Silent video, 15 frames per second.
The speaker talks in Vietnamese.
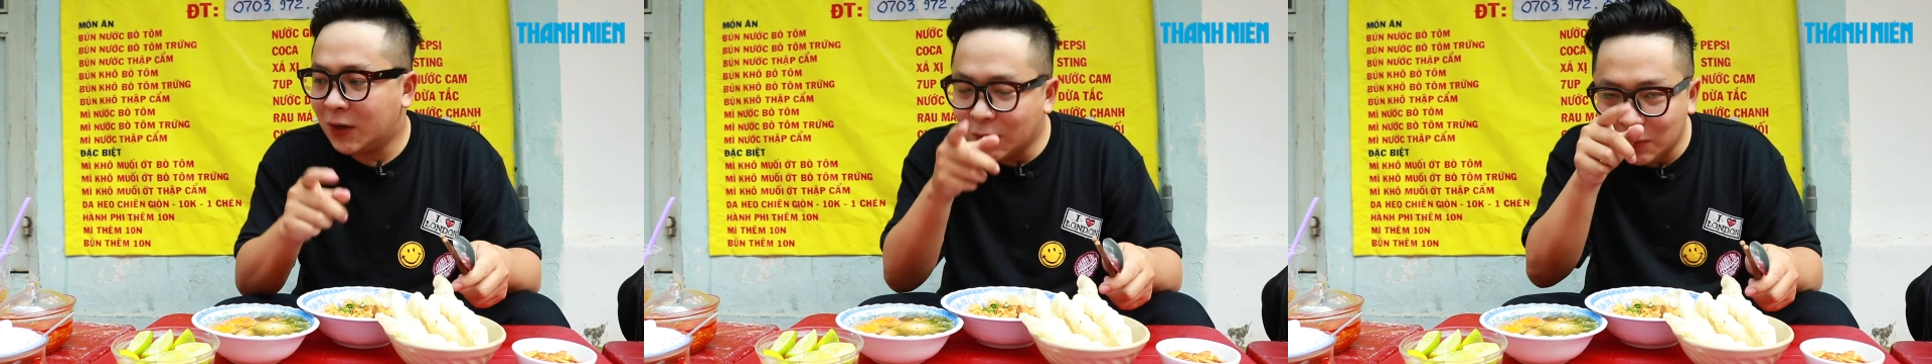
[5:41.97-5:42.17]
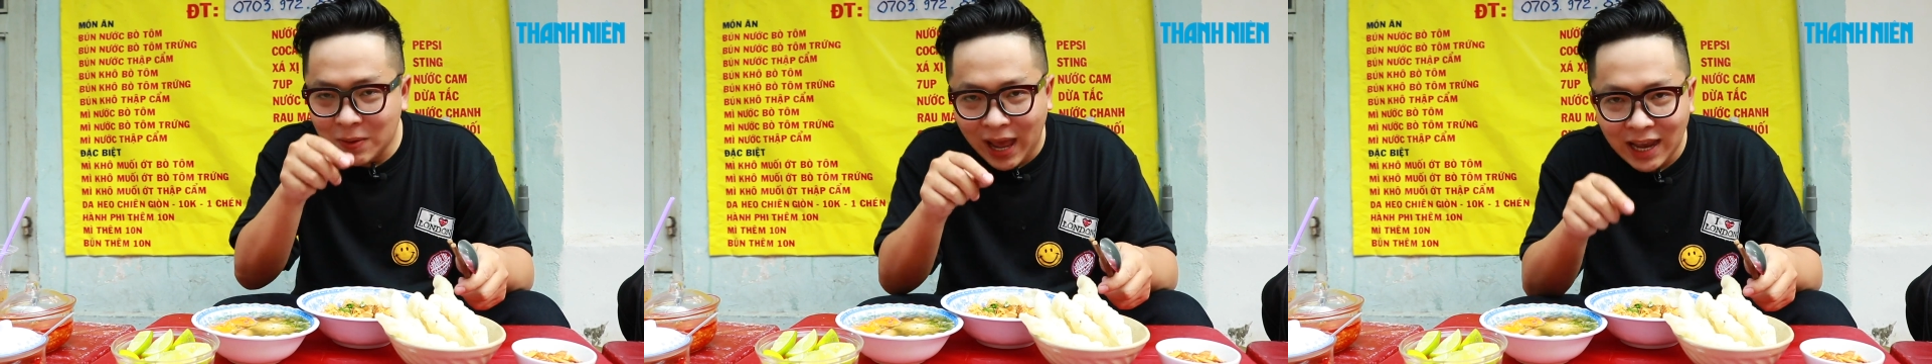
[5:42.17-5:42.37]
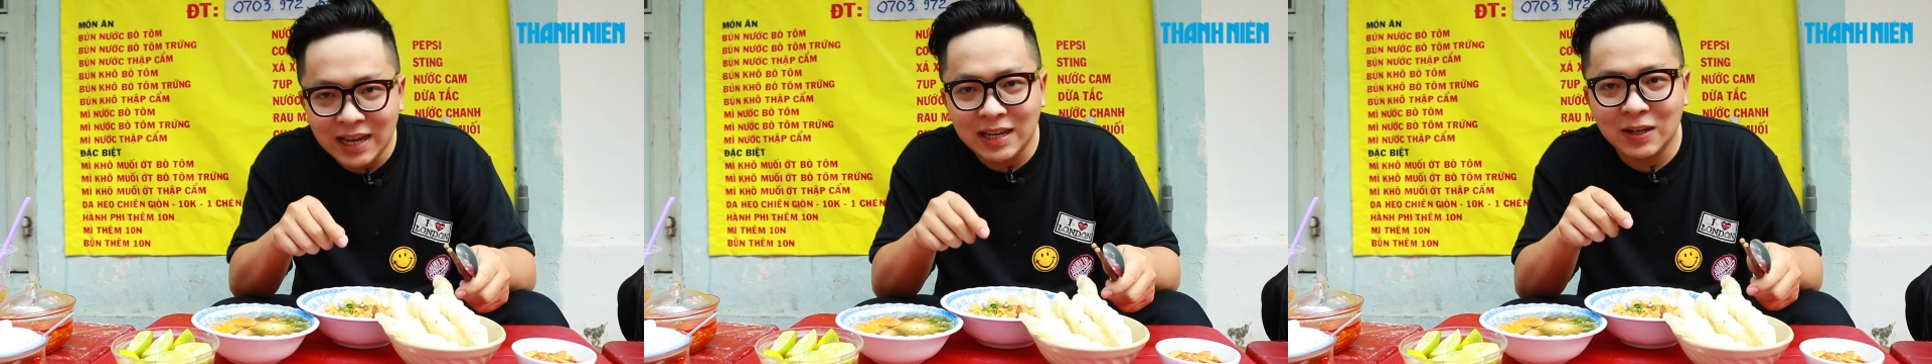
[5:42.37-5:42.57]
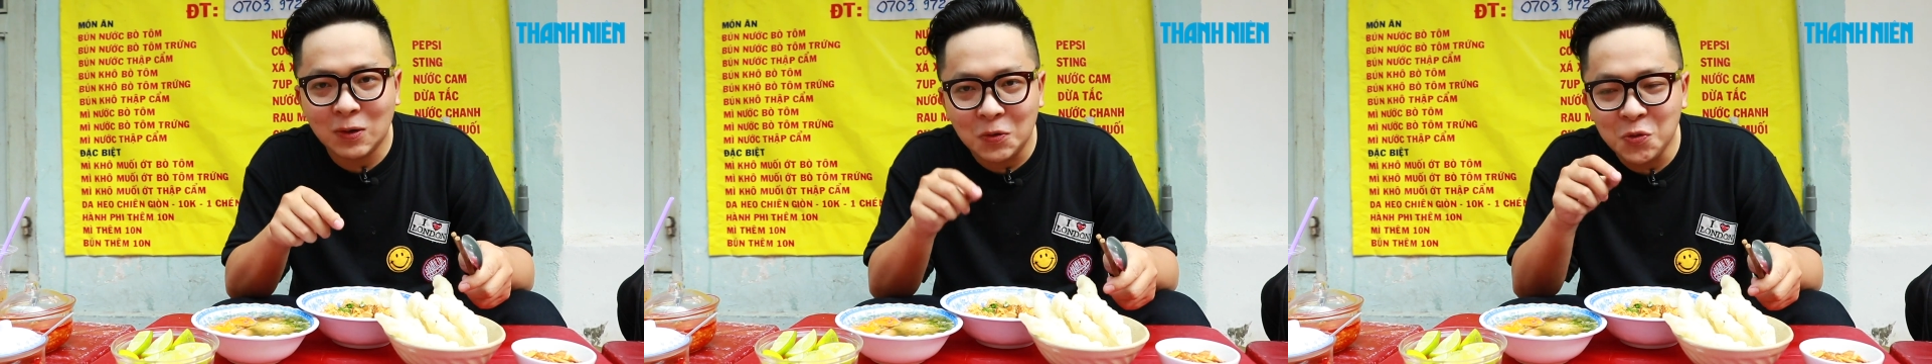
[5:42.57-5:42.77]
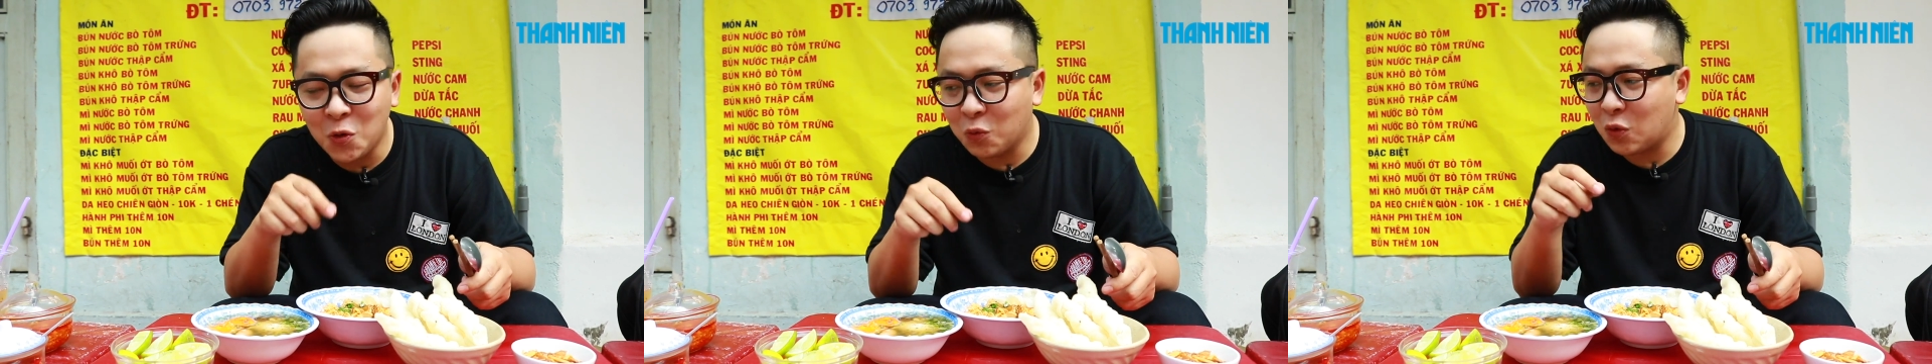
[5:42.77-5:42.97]
lúc nãy
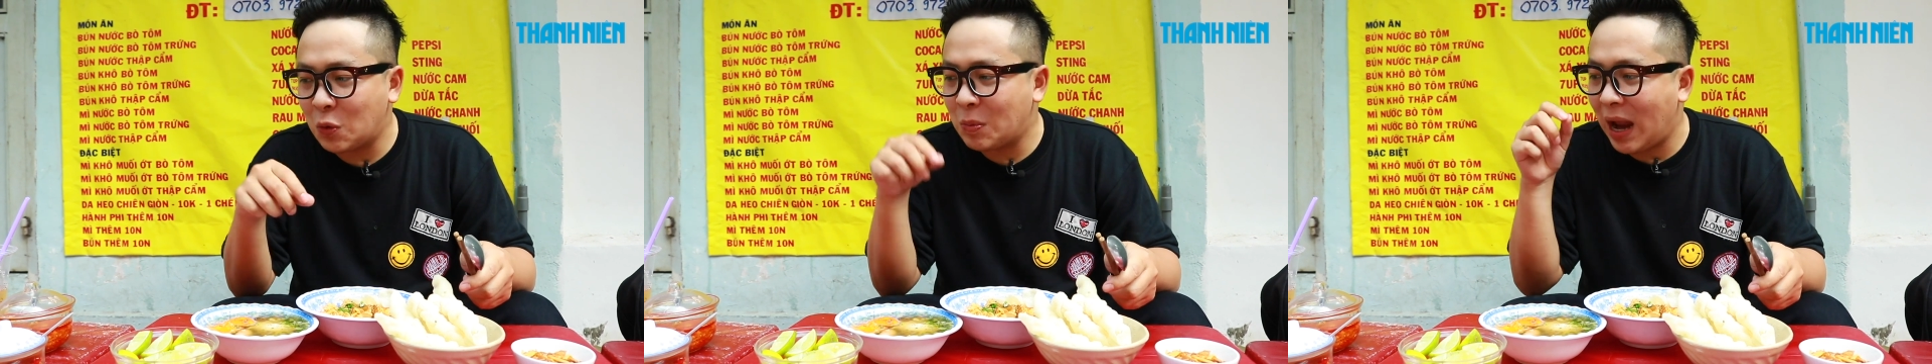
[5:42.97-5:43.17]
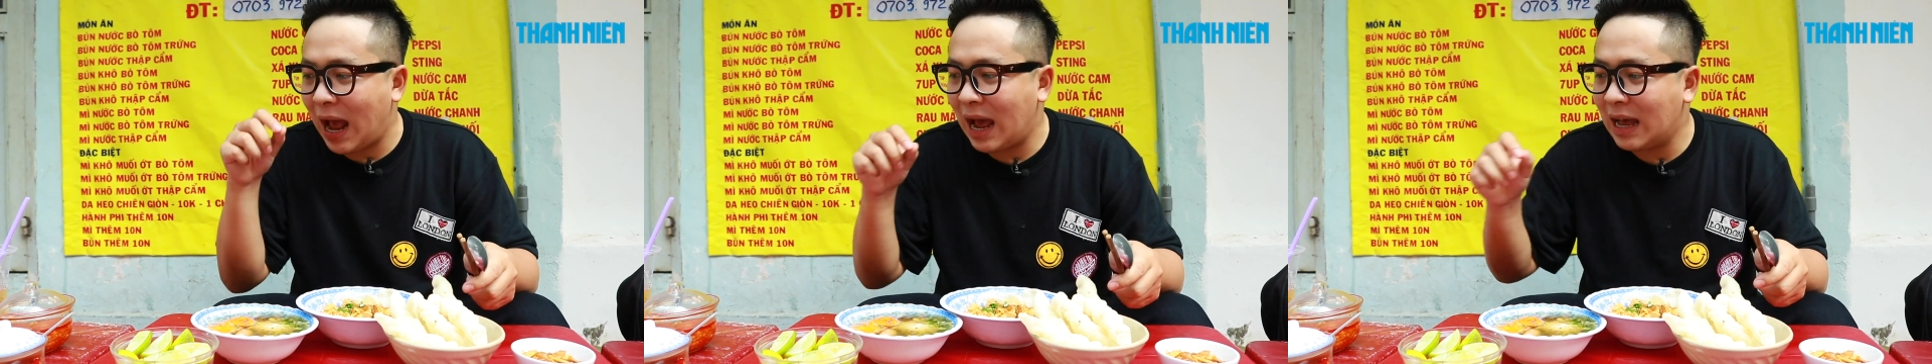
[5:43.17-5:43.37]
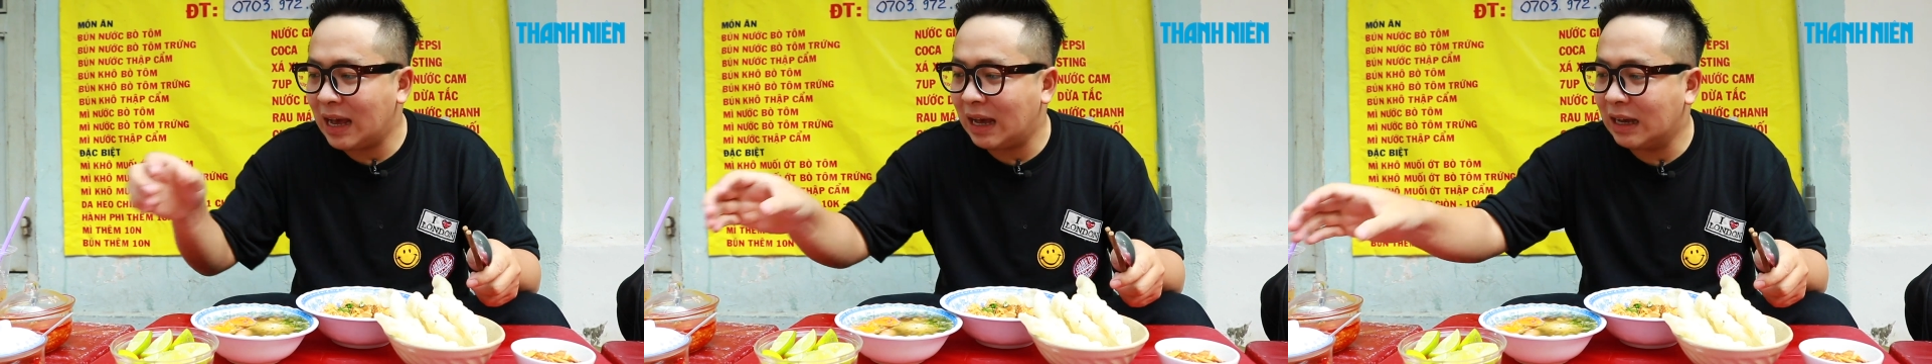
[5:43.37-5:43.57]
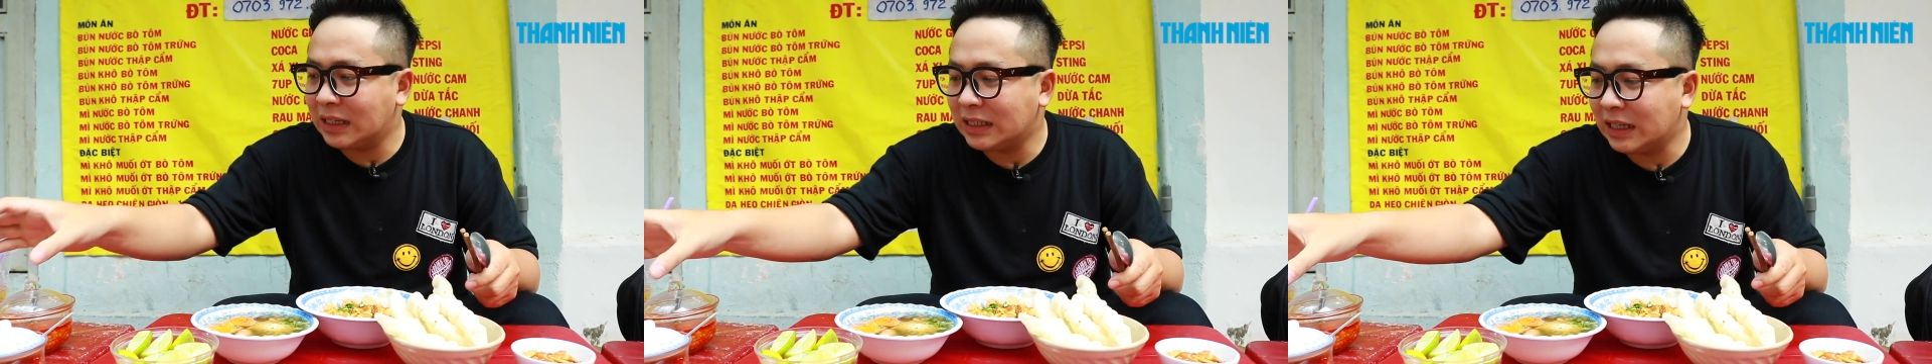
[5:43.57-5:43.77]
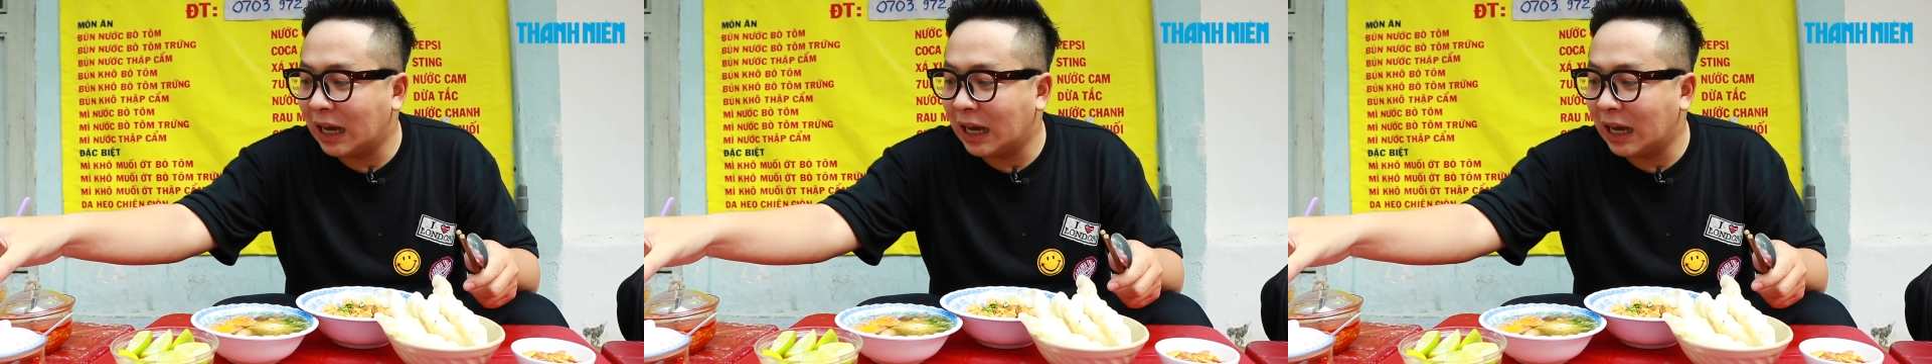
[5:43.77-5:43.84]
cô Dung cũng đã